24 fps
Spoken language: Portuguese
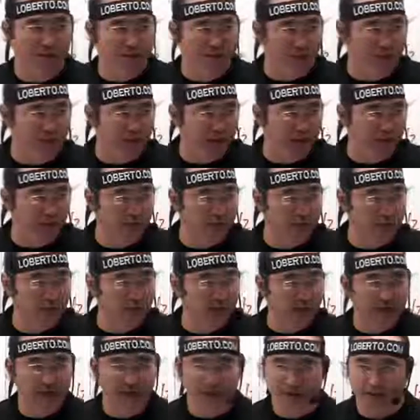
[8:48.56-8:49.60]
Nacional,
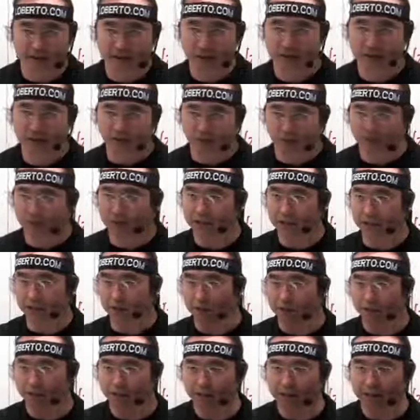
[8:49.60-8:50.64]
né, que é o caixa do
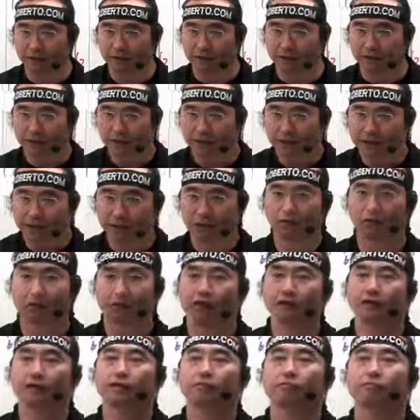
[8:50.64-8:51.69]
governo, e o
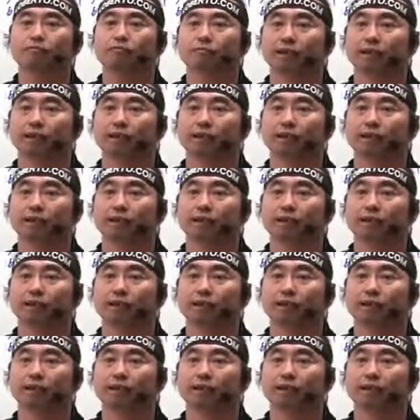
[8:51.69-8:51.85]
governo tem um